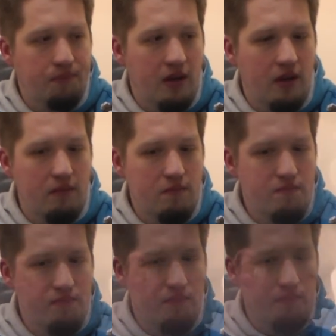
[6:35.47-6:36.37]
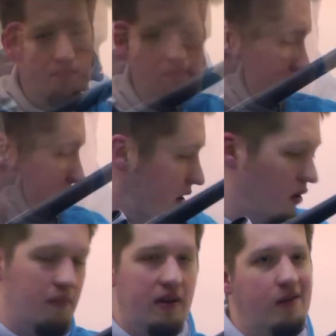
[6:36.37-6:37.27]
Ähm, damit ihr
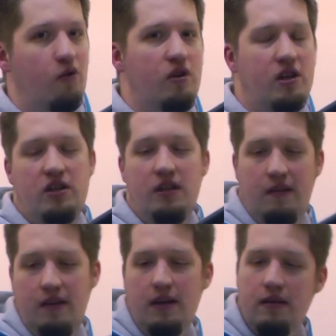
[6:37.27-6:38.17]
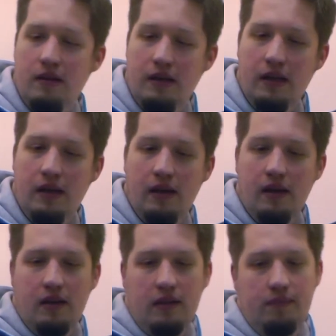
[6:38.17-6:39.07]
auch mal den Unterschied seht,
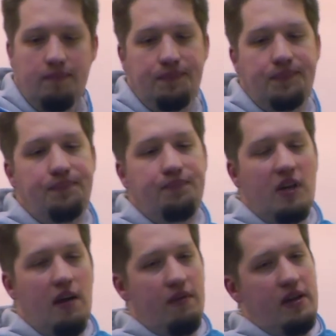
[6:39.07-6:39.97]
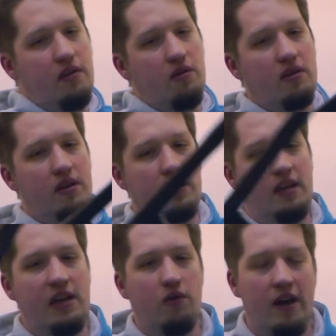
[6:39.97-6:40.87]
haben wir hier noch eine
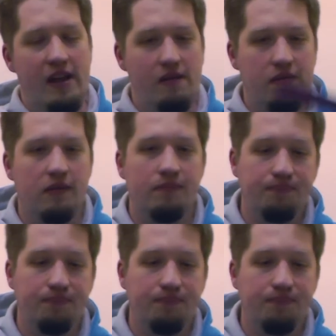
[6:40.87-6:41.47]
Ego 11